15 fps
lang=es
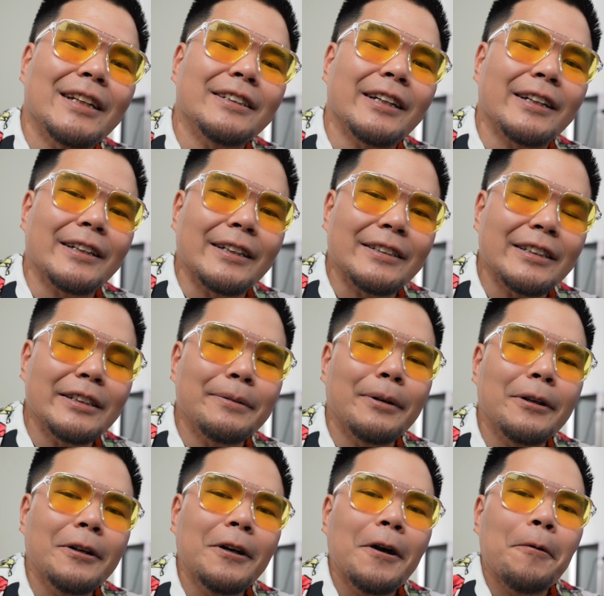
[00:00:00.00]

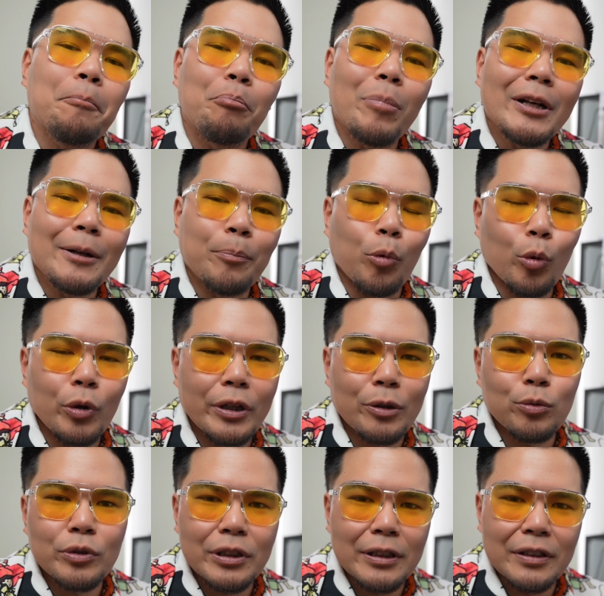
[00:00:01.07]
alternativa para poder
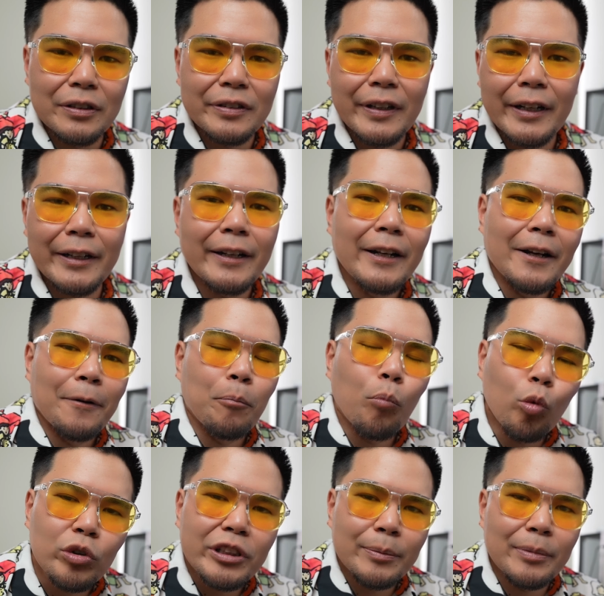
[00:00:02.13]
utilizar
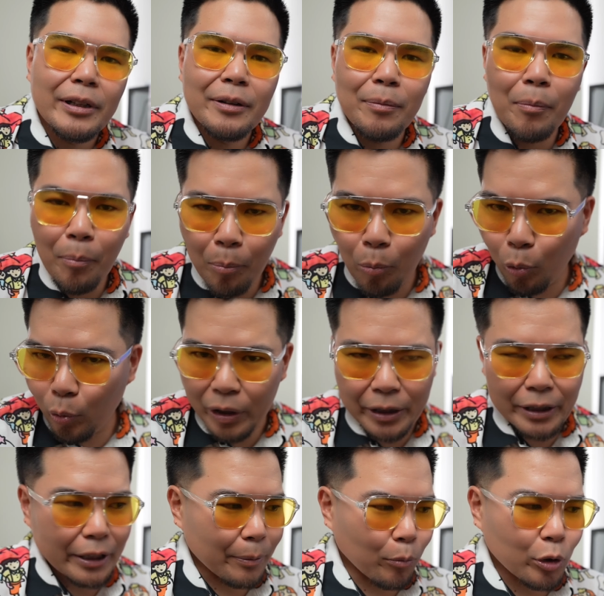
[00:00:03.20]
múltiples mm,
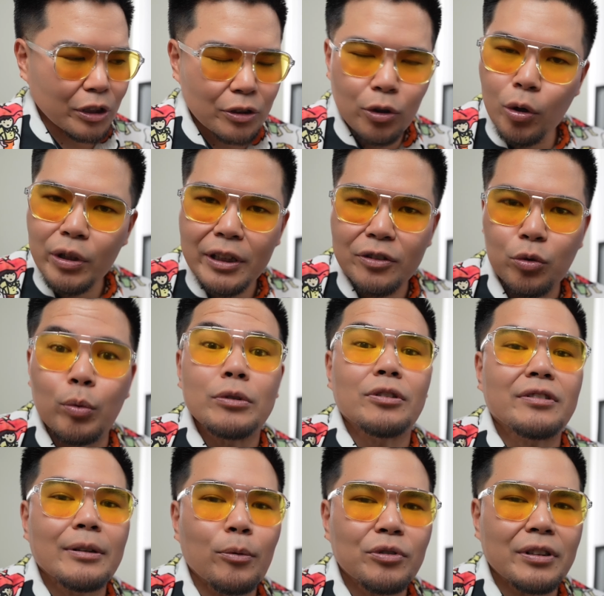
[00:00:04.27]
eh, monitores cuando
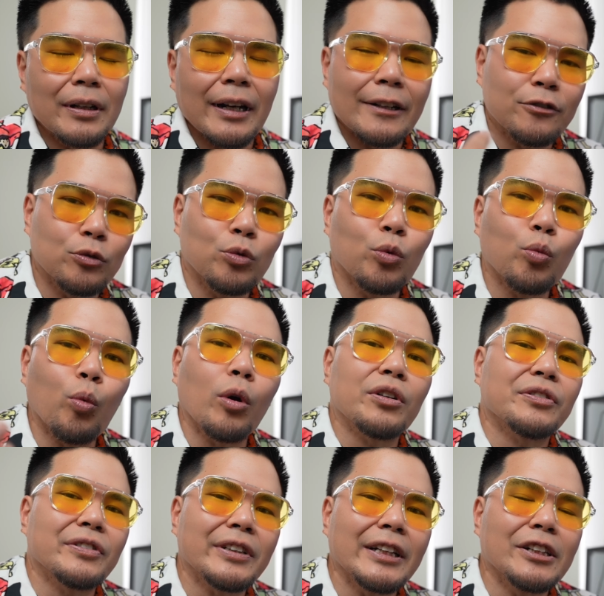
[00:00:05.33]
estamos trabajando en un
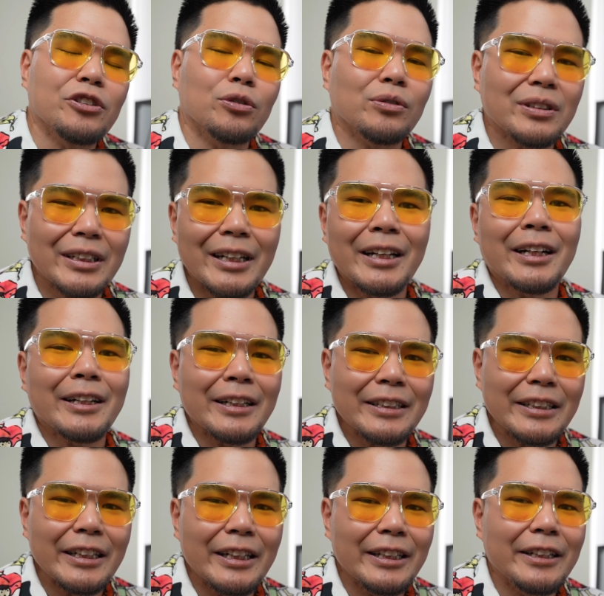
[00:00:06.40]
workstation que
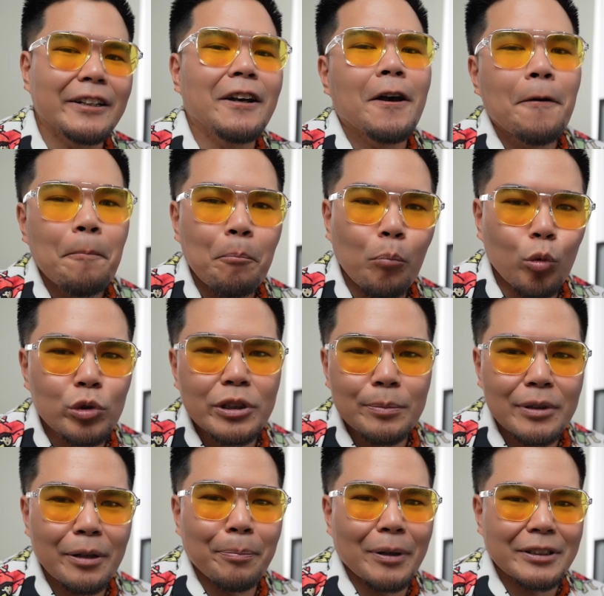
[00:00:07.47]
requiere
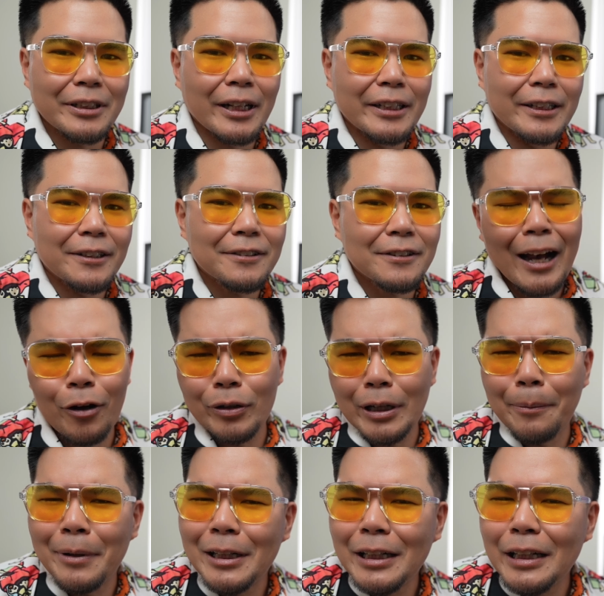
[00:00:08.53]
múltiples pantallas.
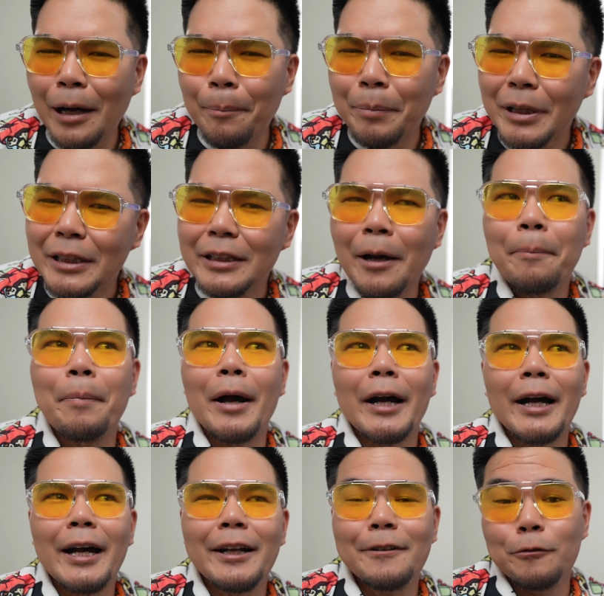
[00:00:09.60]
Ahora, vale la pena
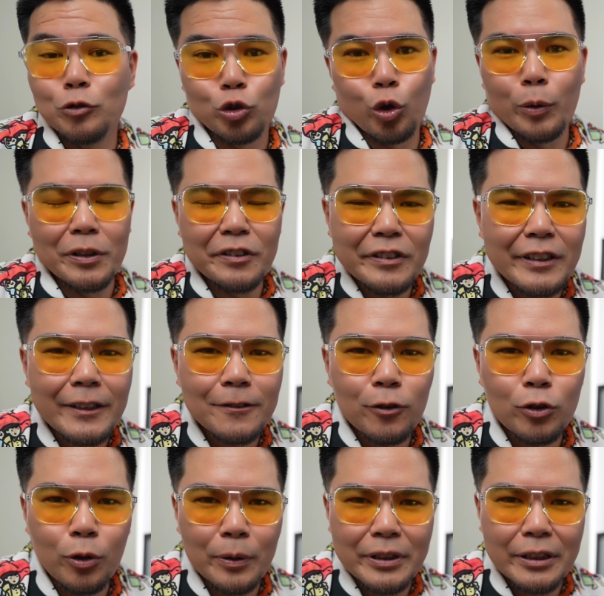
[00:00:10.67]
pagar
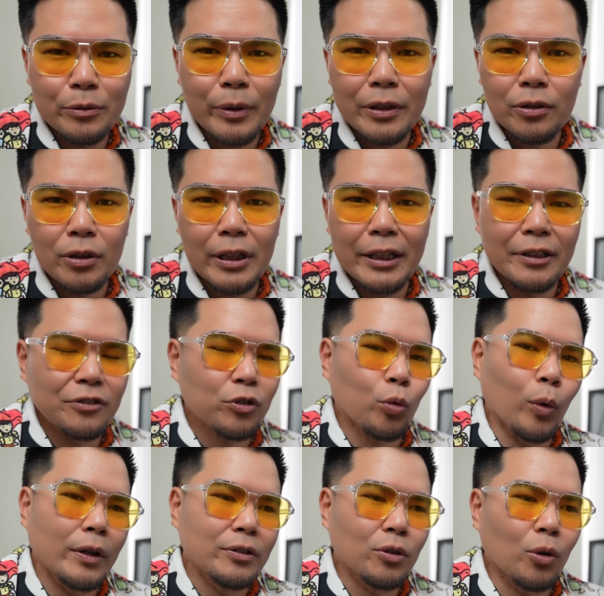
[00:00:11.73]
999 dólares
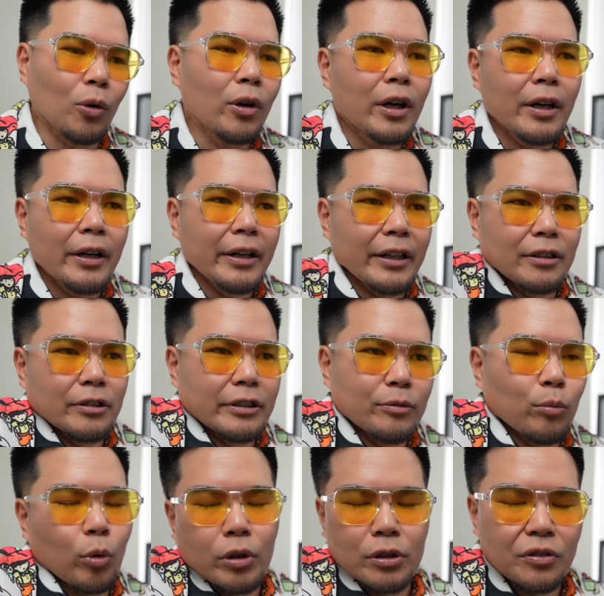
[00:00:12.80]
cuando eh,
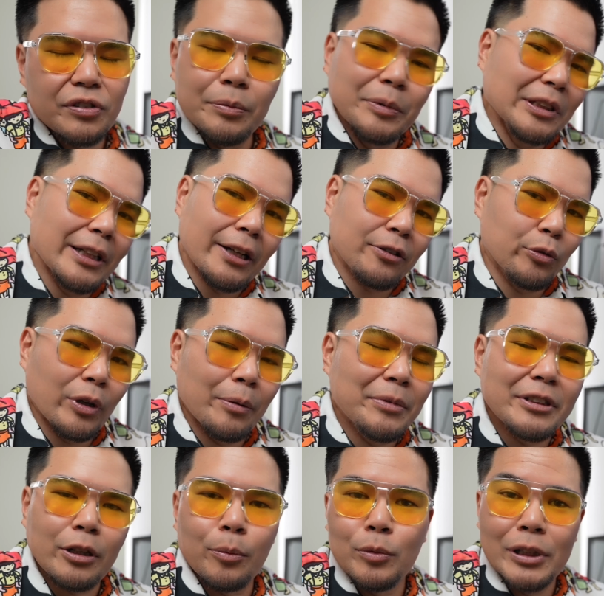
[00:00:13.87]
un modelo similar
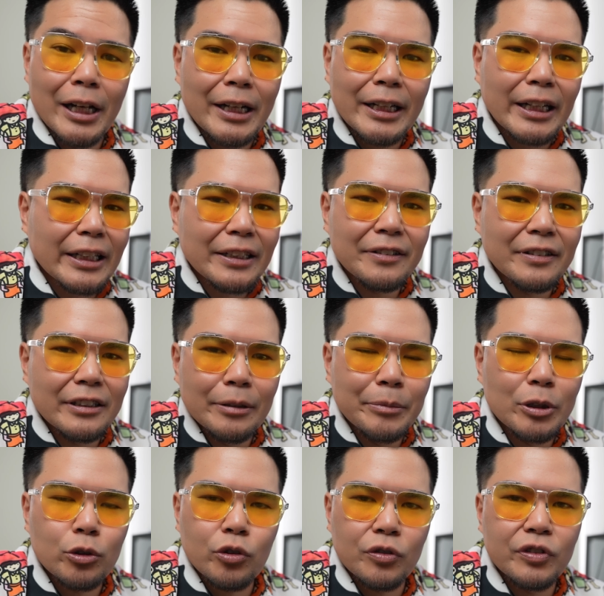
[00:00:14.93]
nuevamente como la RX
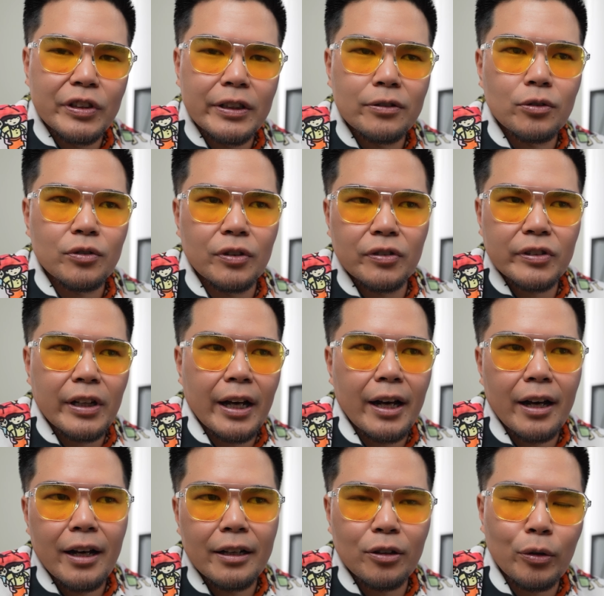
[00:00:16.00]
7800
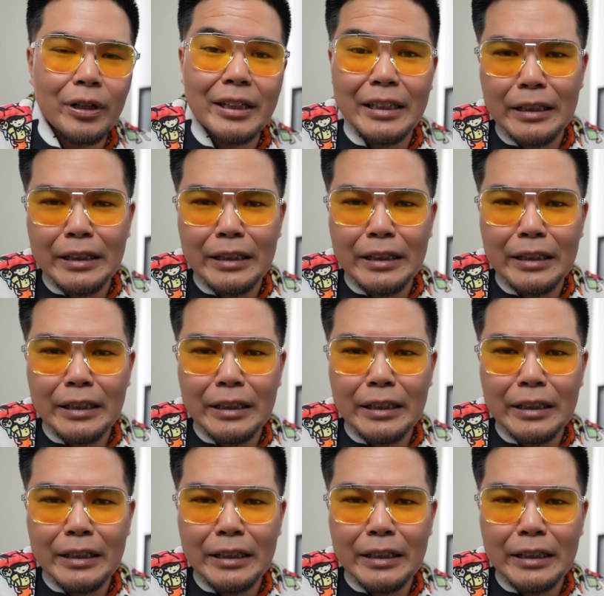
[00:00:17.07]
está algo de